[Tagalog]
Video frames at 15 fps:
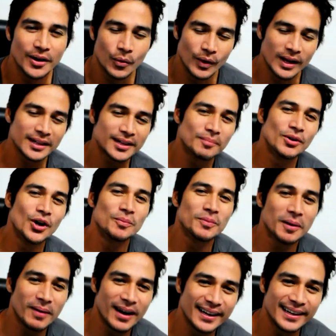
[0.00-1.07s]
Welcome home,
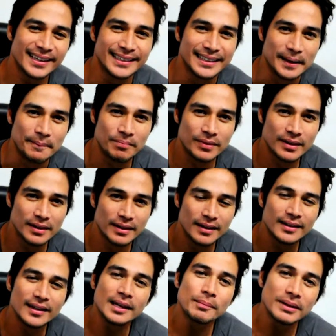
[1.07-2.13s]
kabayan!
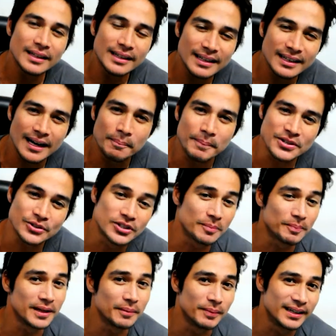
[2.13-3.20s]
Iba talaga ang Pasko sa
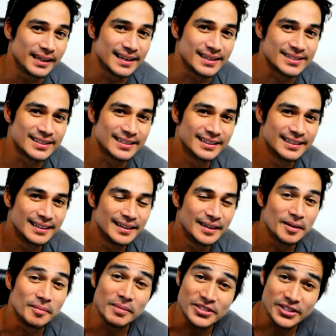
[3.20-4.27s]
Pilipinas.
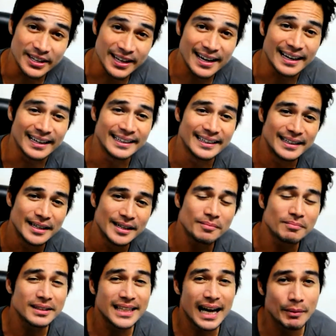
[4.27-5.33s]
Masaya,
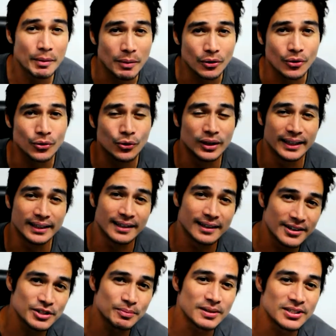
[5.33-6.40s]
madami makukulay na
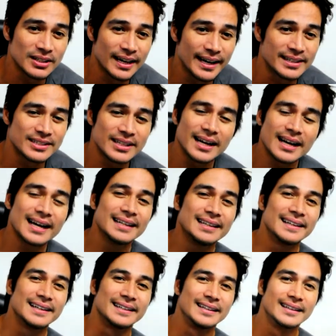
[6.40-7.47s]
Christmas lights sa
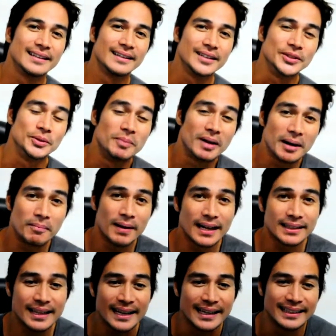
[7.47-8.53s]
kalye. Mga
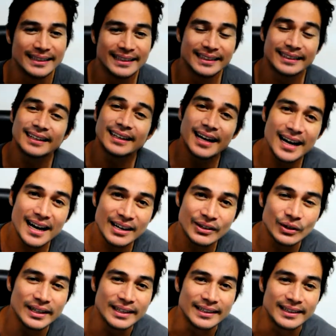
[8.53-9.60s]
bata,
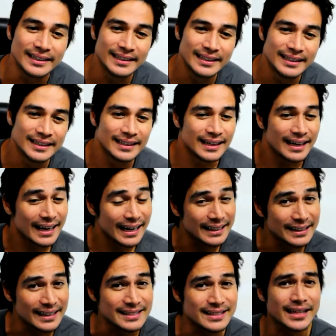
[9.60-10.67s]
nangangaroling.
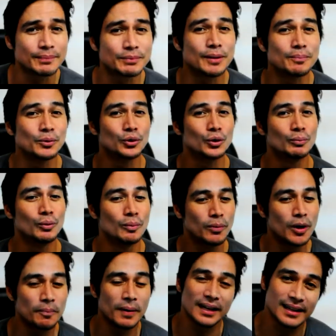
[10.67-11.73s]
At ang sarap ng putong
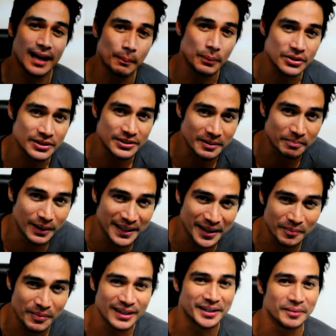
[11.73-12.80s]
bumbong pagkatapos ng simbang
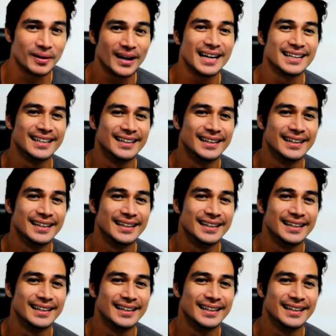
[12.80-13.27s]
gabi, di ba?